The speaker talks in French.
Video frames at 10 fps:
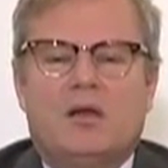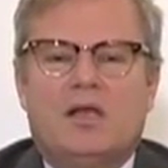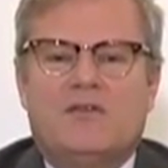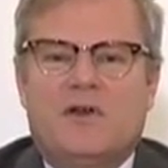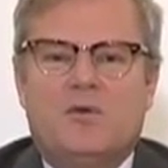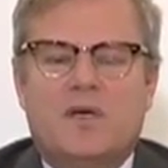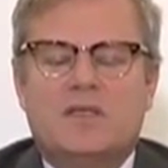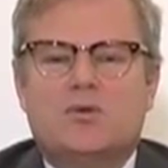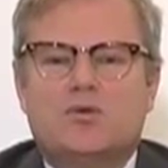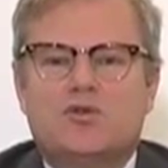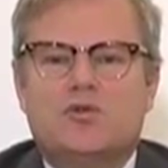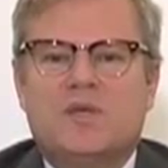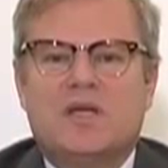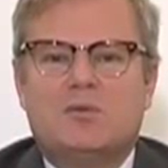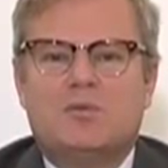l'évaluation du
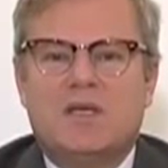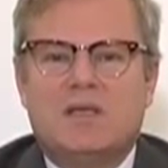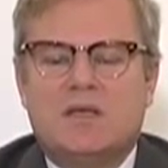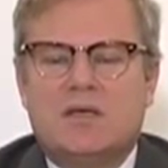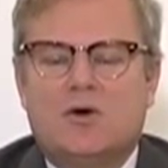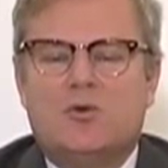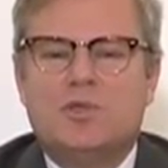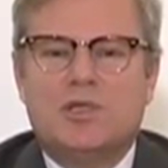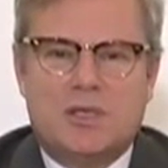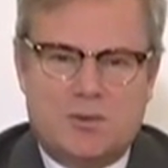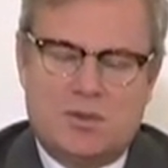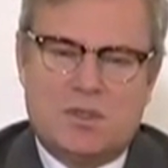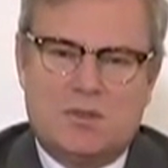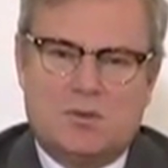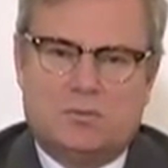bien immobilier objet de la
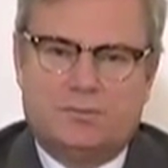succession.